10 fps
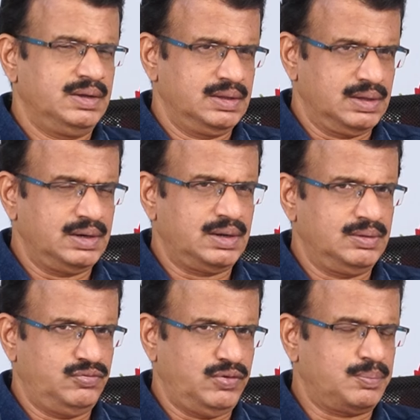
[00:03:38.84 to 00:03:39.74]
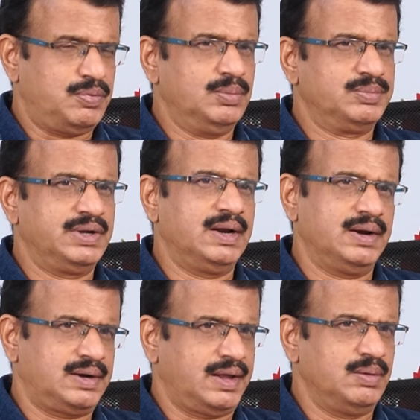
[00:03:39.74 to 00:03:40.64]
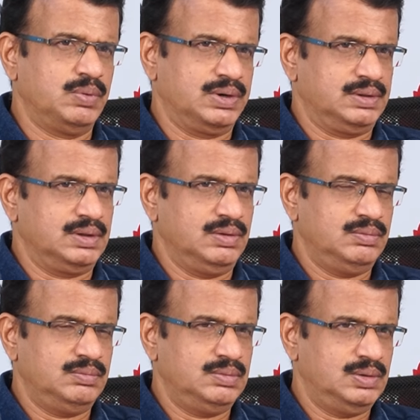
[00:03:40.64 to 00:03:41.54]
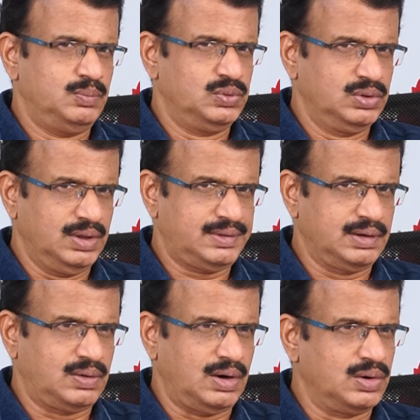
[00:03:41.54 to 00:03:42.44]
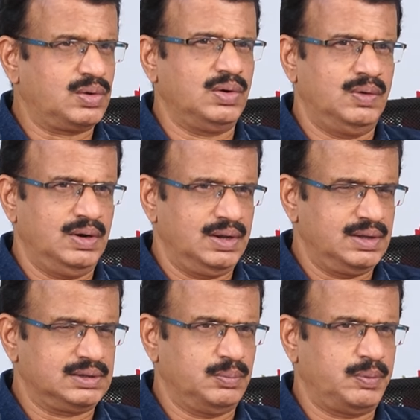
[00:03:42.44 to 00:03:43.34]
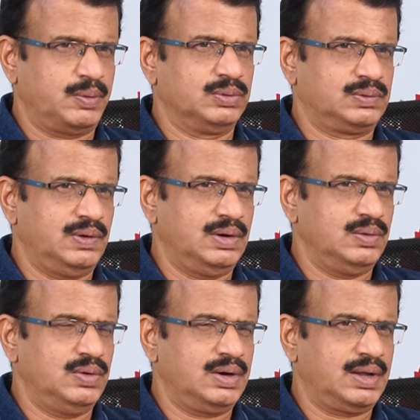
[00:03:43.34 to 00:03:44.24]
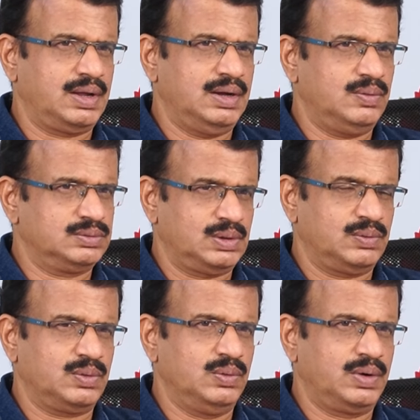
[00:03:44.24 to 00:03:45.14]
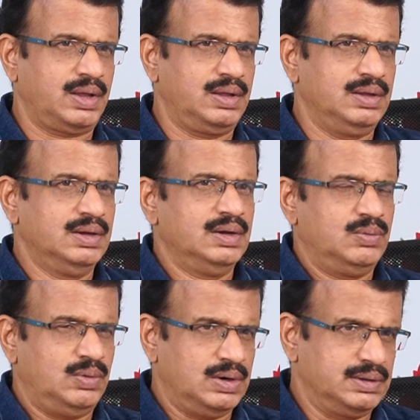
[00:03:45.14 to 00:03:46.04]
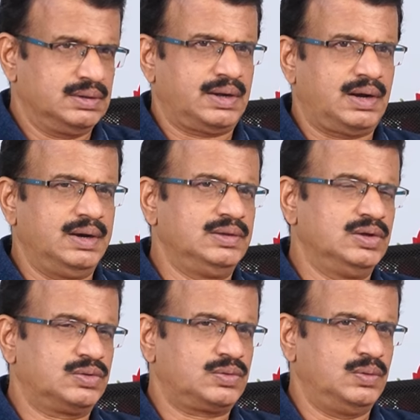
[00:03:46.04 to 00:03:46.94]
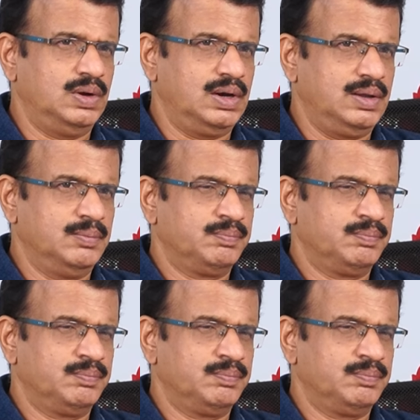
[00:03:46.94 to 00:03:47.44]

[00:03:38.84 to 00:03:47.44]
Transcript: ఎందుకంటే అది సర్ఫామ్ చేయడానికి టైం పడుతుంది మా ముందు అసలు కడుక్కోవాలి గత ప్రభుత్వాలు అనేక అవకతవకలు ఉంటాయి వాటిని అంతా క్లీన్ చేసుకోవాలి